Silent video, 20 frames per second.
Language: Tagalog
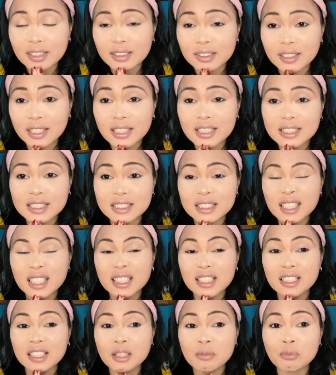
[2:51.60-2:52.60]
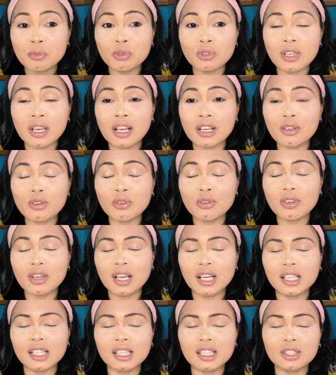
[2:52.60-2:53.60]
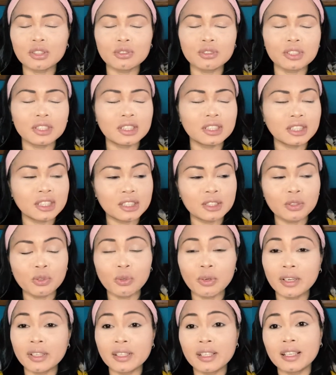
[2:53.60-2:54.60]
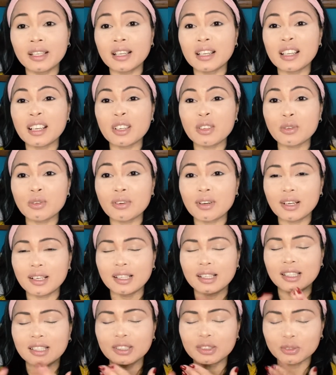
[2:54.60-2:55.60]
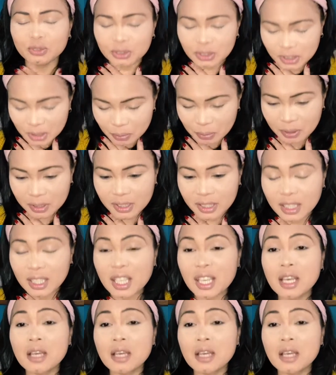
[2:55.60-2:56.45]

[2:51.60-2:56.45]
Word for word: nalista na namo na nako ang katong inig ko na nako ayun sa naman eh